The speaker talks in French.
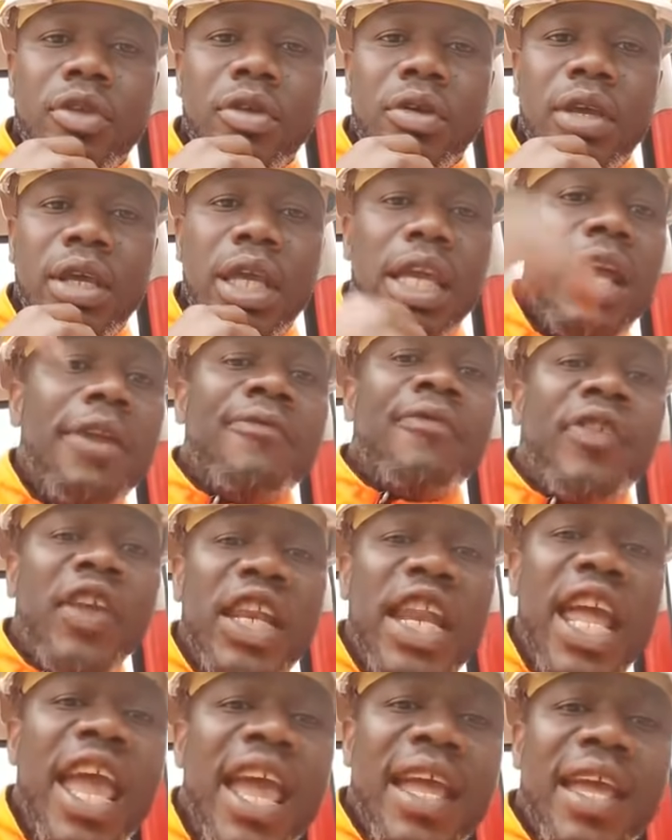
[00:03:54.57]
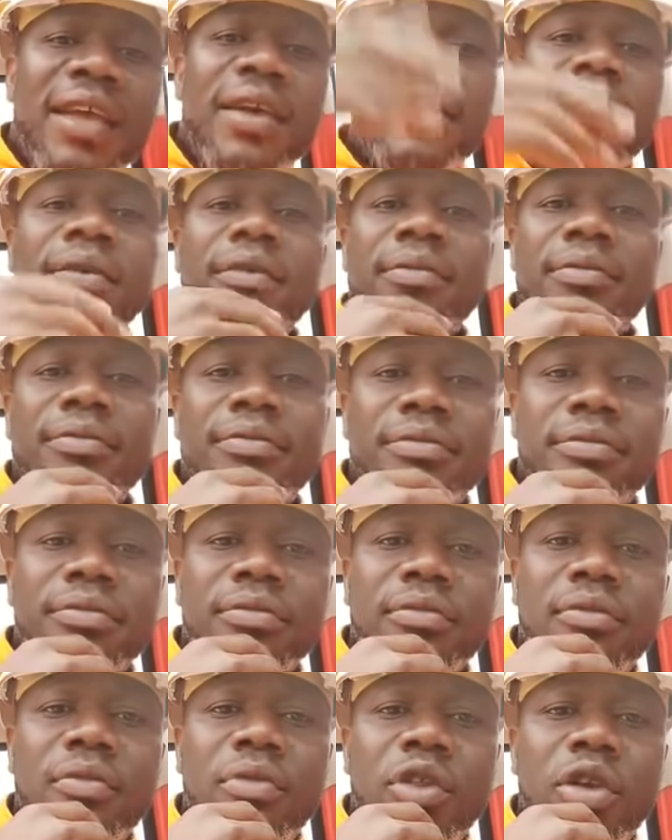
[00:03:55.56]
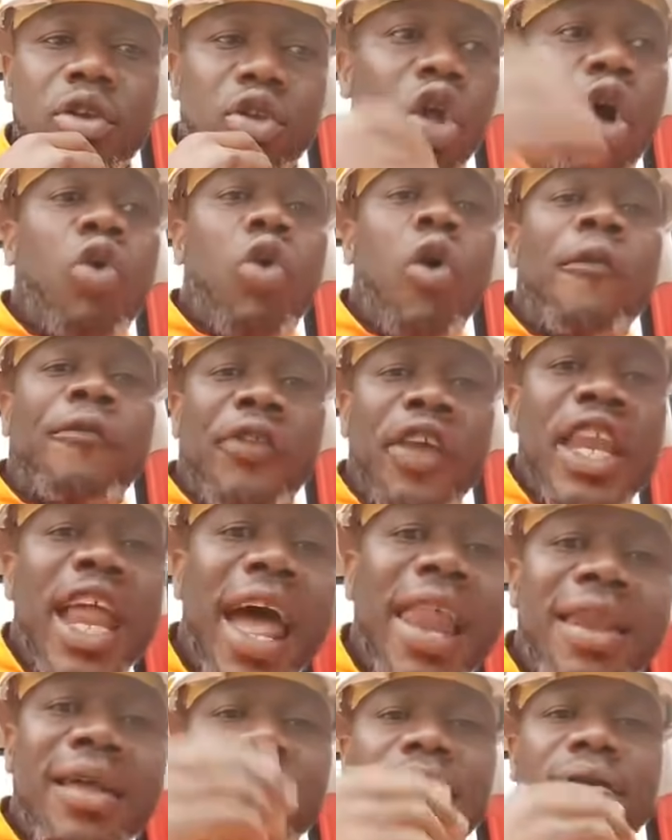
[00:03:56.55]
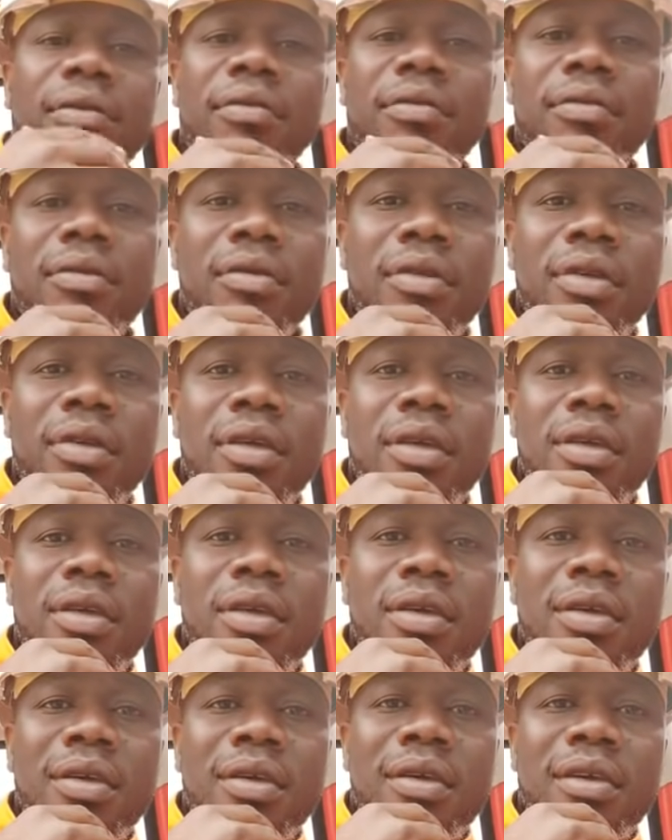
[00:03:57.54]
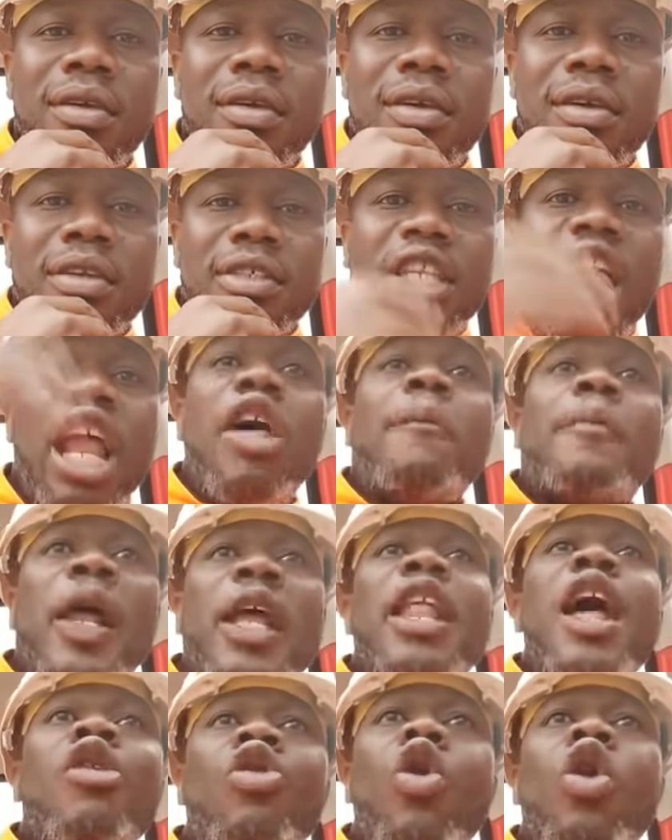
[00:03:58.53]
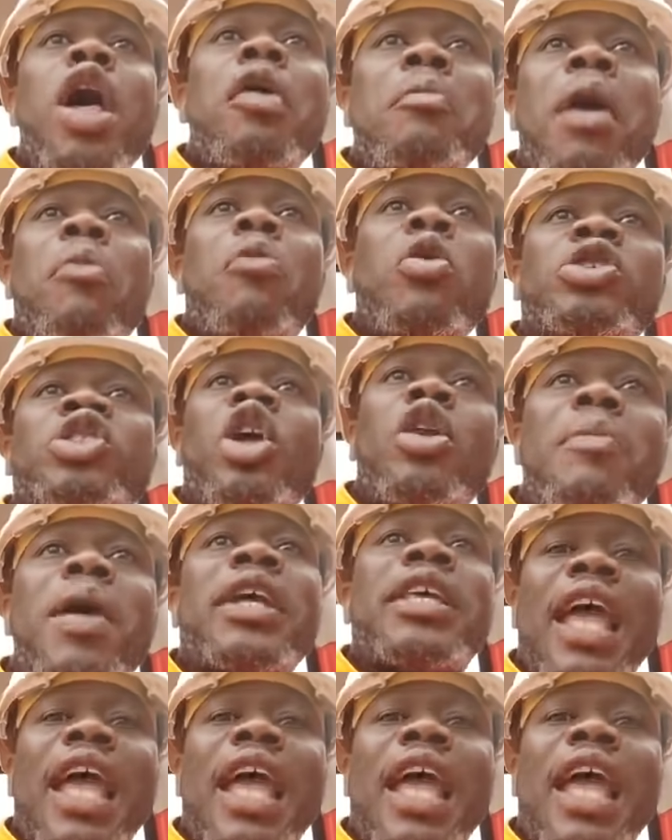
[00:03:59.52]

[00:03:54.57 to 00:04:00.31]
in fine, donc au final, c'est le président Laurent Gbagbo seulement qui allait